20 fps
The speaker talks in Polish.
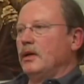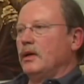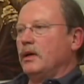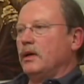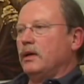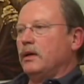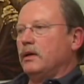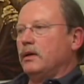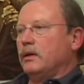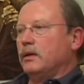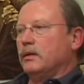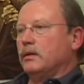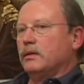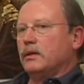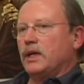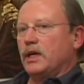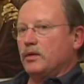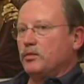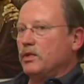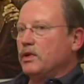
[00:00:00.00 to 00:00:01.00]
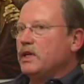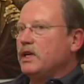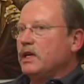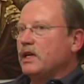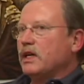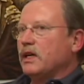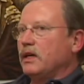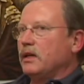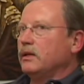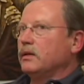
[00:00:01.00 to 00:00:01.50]
E,
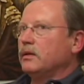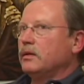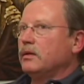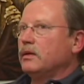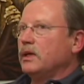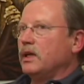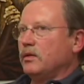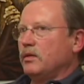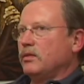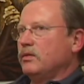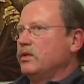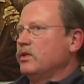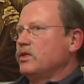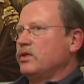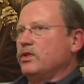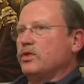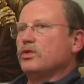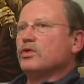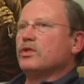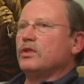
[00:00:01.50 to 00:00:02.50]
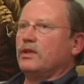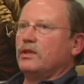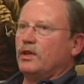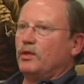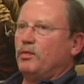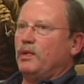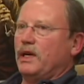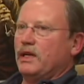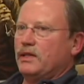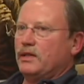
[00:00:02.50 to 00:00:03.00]
harmonika. Ja mam dosyć dużo
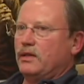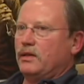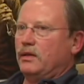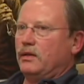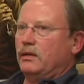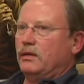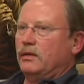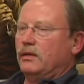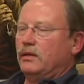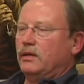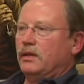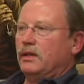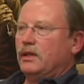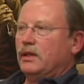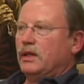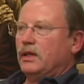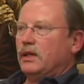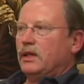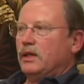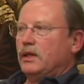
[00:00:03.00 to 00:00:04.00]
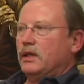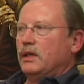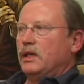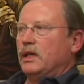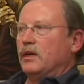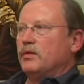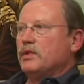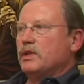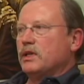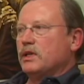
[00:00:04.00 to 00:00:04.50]
tych pasji.
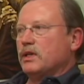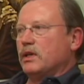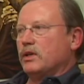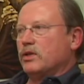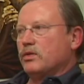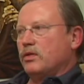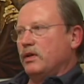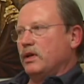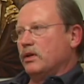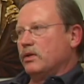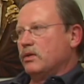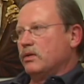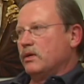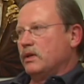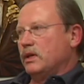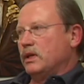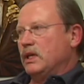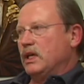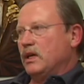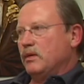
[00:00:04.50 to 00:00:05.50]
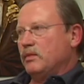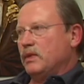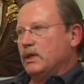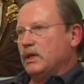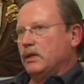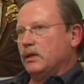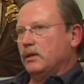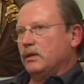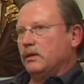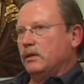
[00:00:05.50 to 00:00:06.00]
Ja myślę, że człowiek, który nie
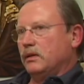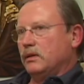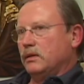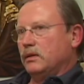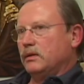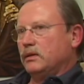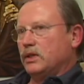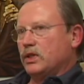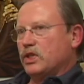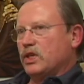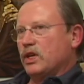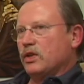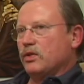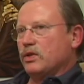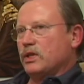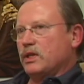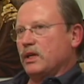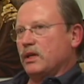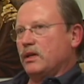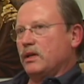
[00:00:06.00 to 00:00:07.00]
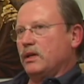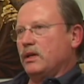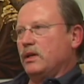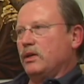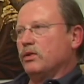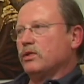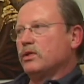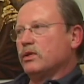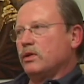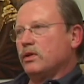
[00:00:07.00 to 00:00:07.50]
ma czegoś
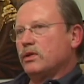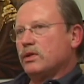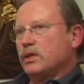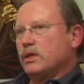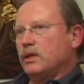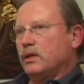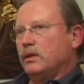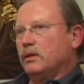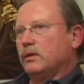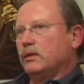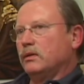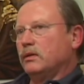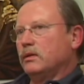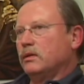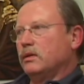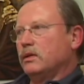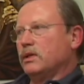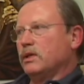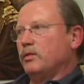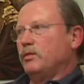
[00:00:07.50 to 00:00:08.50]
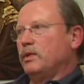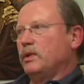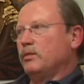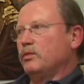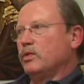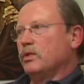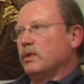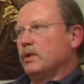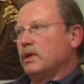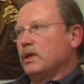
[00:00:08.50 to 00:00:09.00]
takiego odskoczni, żeby
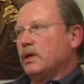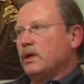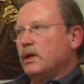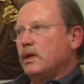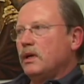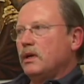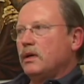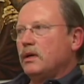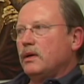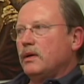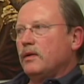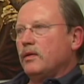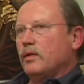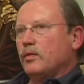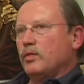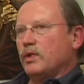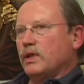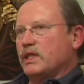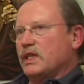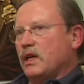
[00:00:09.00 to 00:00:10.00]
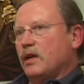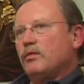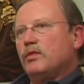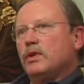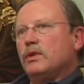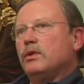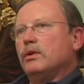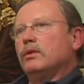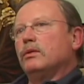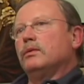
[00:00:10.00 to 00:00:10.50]
mógł po całym
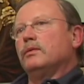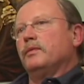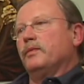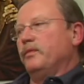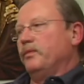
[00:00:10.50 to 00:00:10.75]
dniu